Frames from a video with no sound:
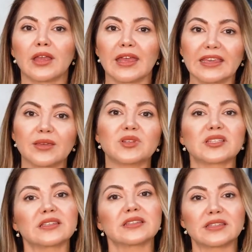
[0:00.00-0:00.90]

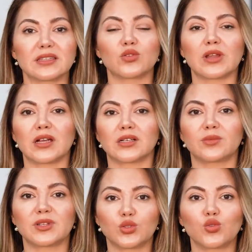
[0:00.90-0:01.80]
hekiminizin size
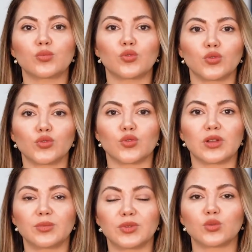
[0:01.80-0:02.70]
önerdiği bir doğum kontrol
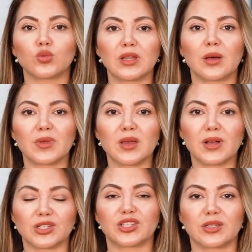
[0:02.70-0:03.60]
hapını kullanmaya
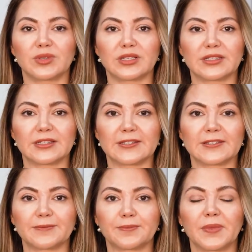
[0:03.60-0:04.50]

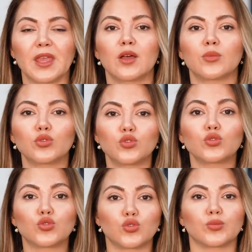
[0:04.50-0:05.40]
başlayabilirsiniz. Bu
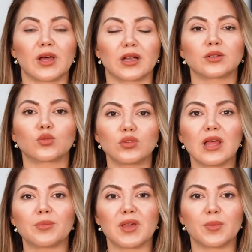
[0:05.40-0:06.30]
tür durumlarda
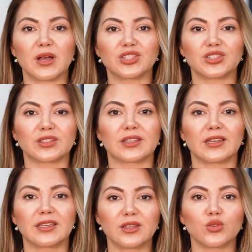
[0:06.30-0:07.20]
kullanmaya başladıktan
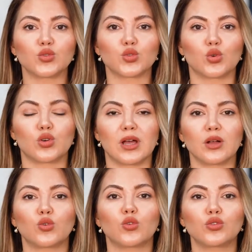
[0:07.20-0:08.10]
7 gün sonra
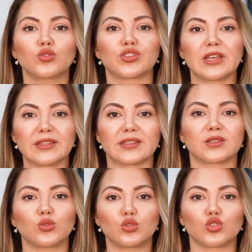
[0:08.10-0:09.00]
koruyucu
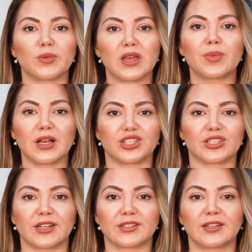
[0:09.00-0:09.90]
etkisi oluşmaya
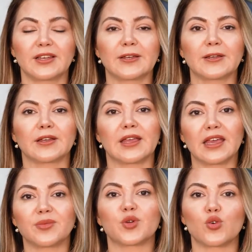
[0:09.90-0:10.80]
başlar.
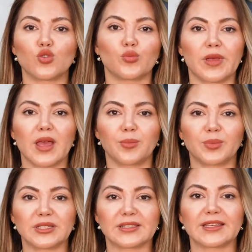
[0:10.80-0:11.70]
Ek bir korunma
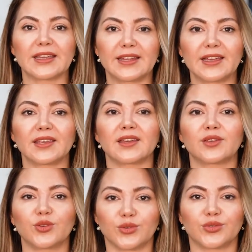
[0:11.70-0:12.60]
yapmanıza gerek
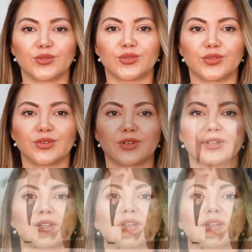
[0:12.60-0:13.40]
yoktur.